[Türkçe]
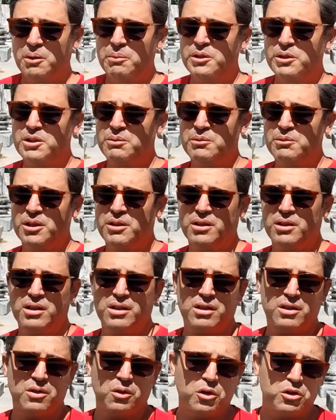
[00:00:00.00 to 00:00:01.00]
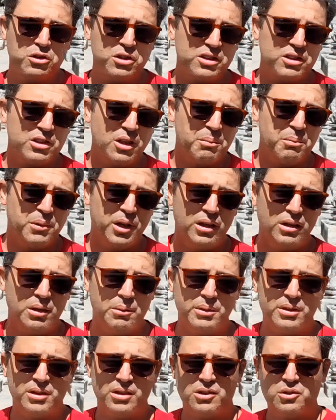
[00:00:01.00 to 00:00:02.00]
Tabii şimdi orta saha
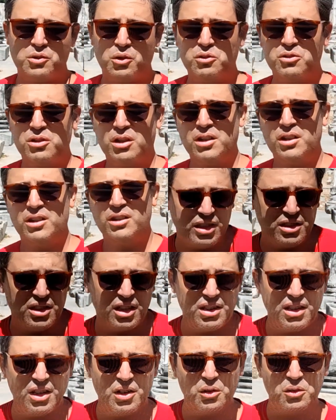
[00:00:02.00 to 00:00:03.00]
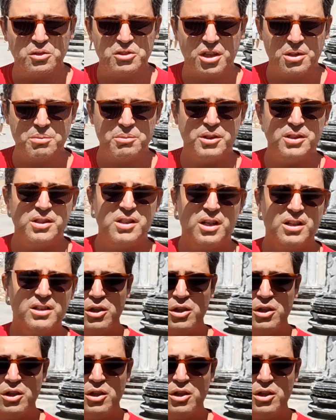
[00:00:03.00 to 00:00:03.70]
planlaması nasıl olacak? Gidecekler olacak mı?